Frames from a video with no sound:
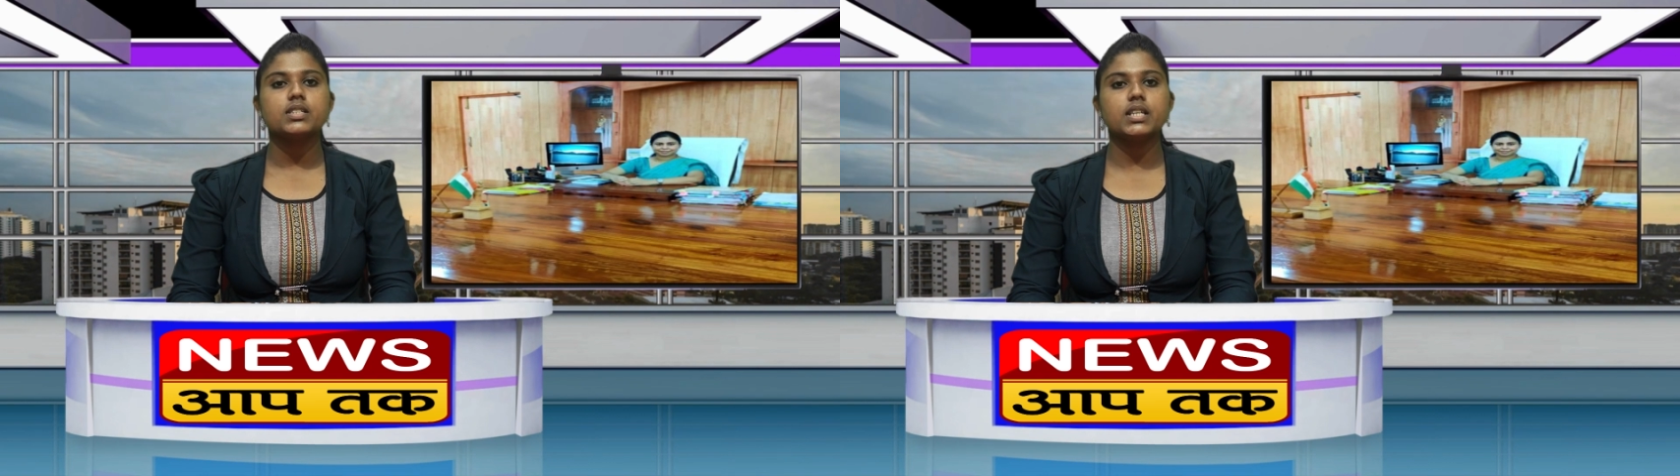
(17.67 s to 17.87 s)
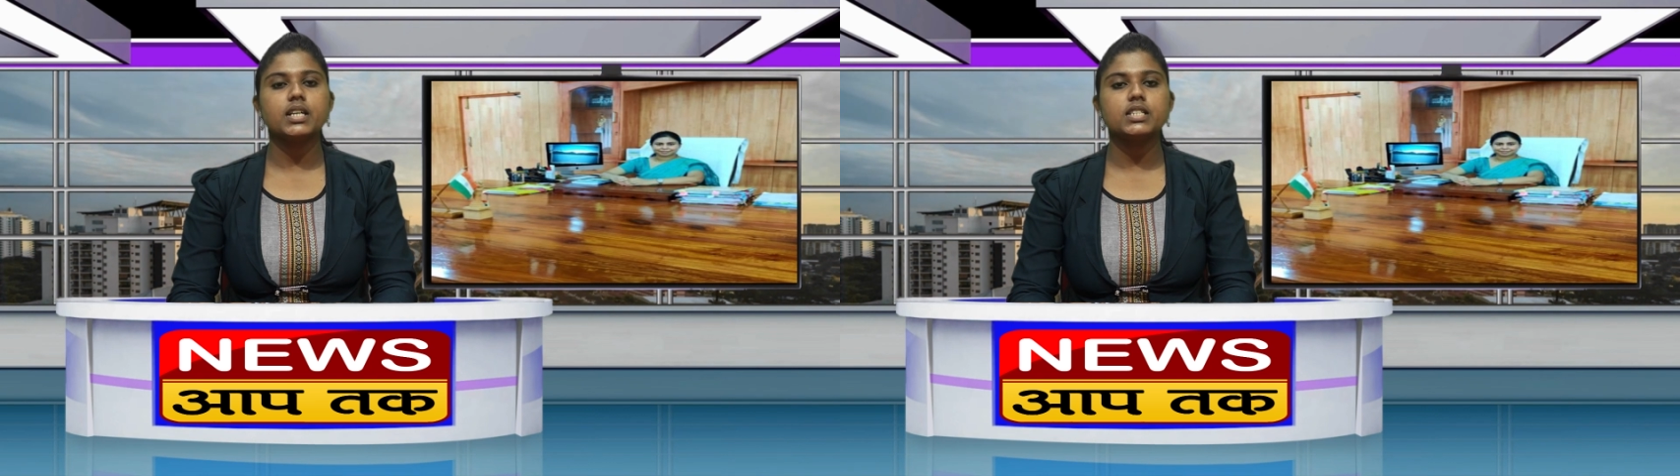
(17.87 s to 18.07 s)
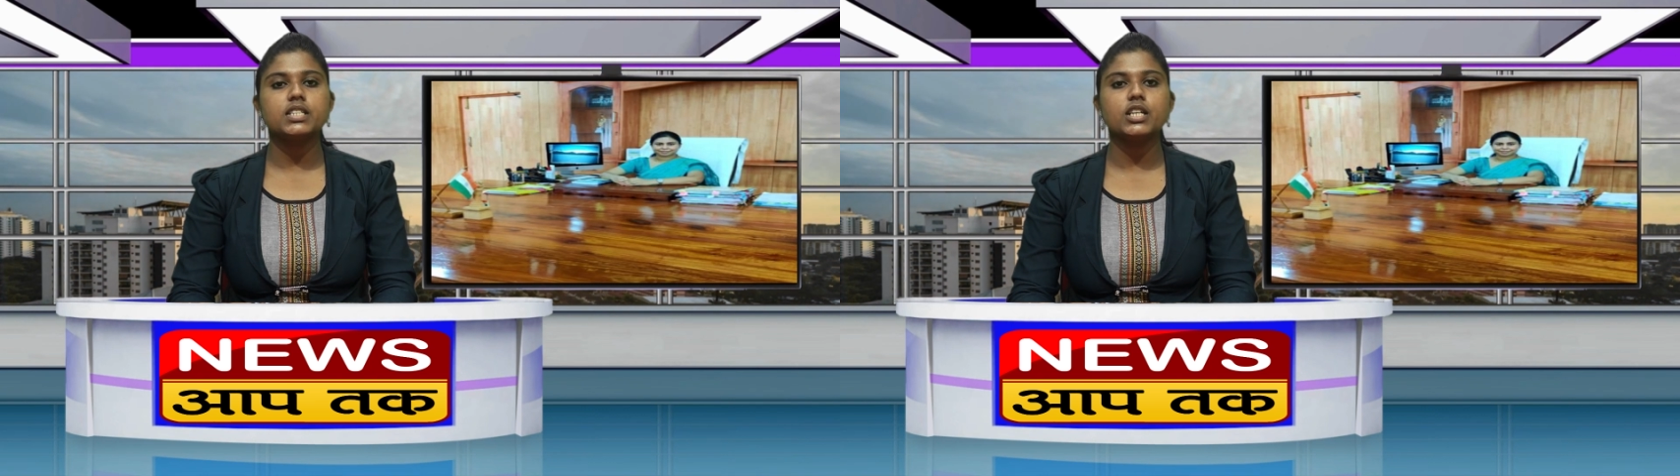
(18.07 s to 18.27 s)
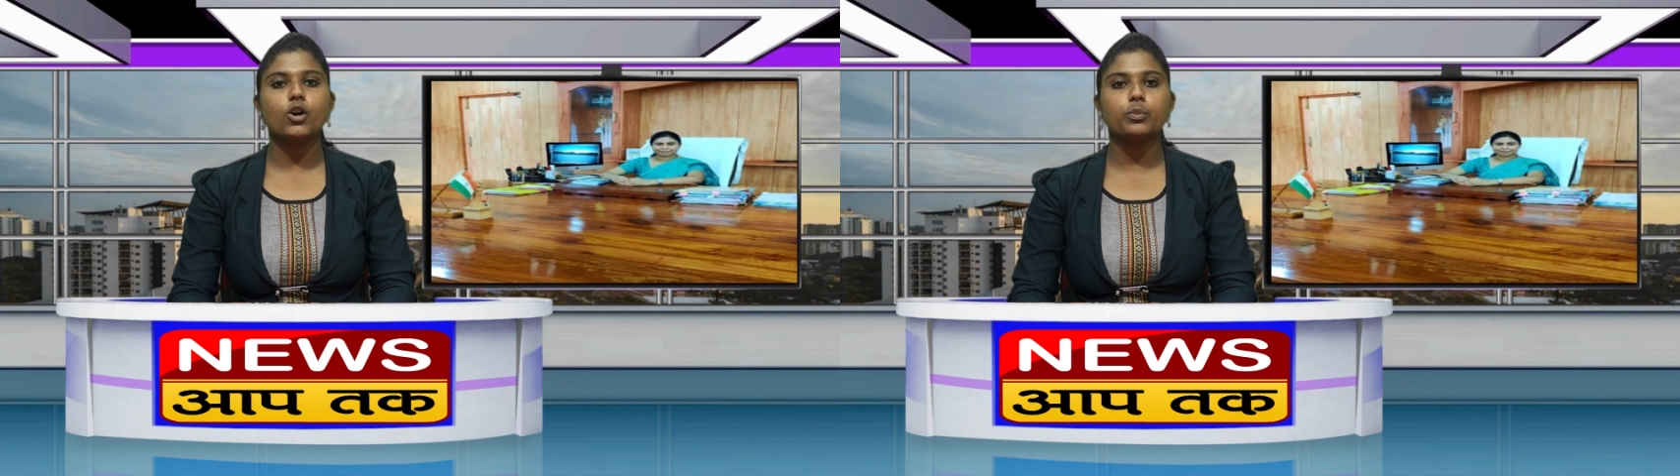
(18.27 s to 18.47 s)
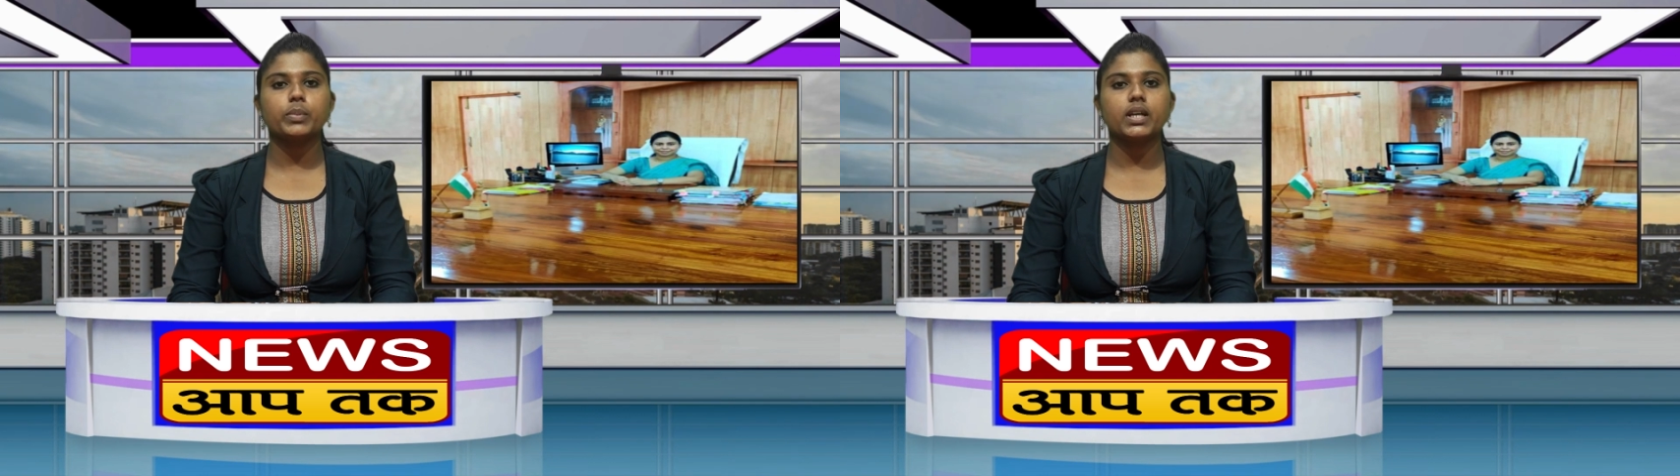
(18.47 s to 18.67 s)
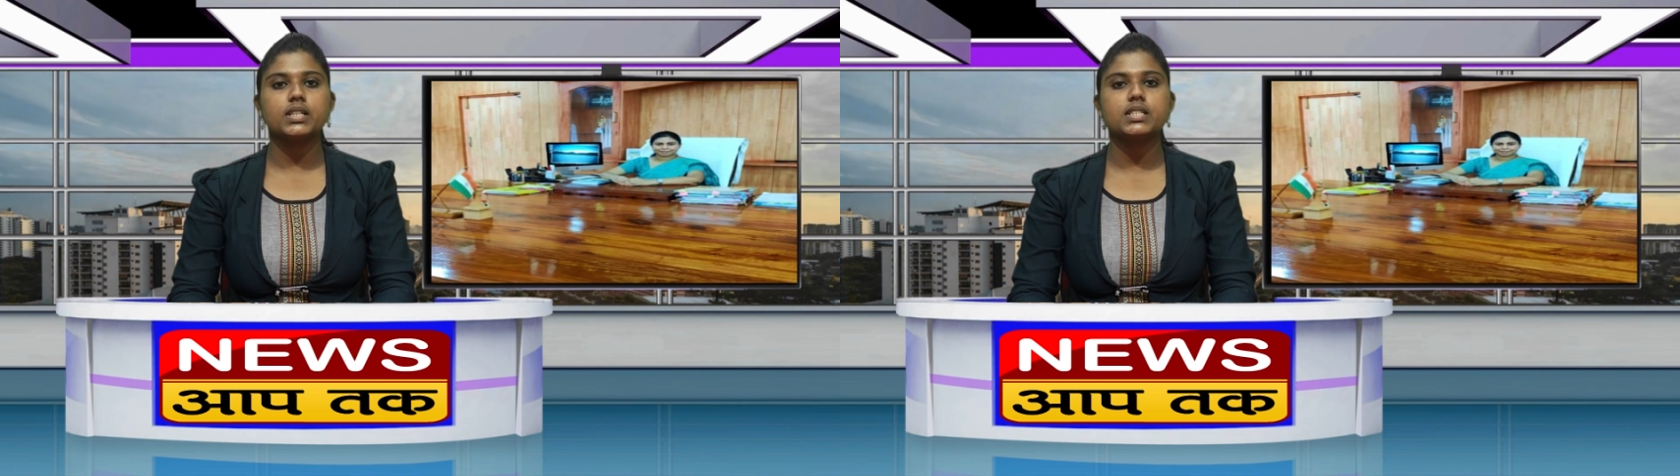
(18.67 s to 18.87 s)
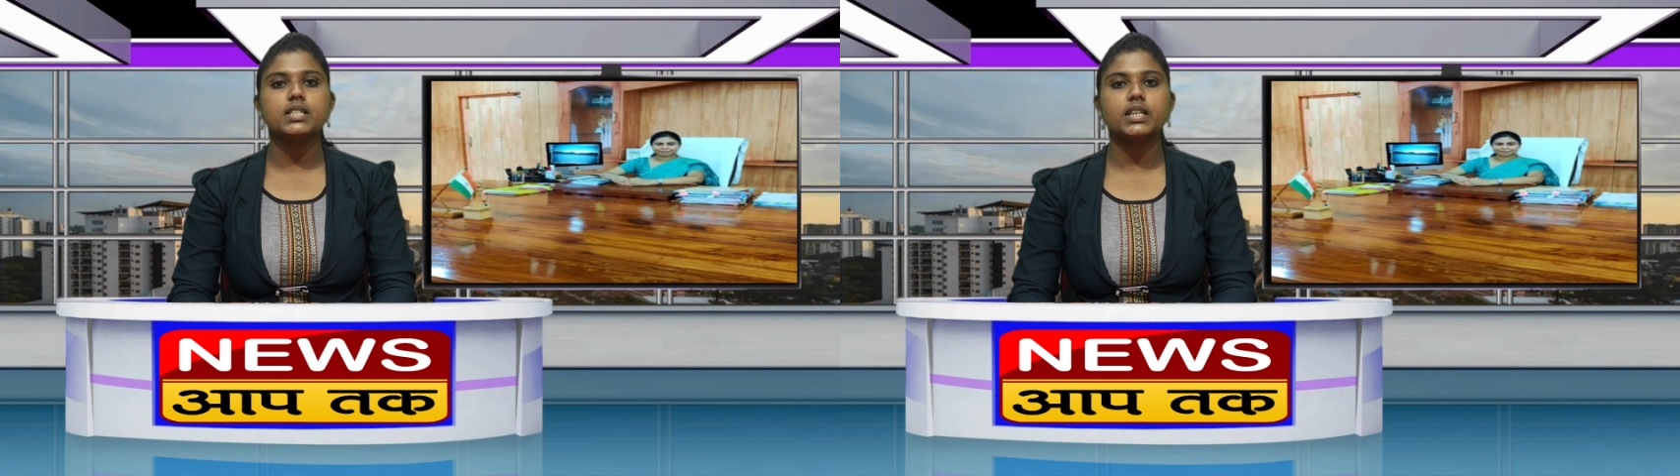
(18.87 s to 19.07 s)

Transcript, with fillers: सीएचसी और पीएचसी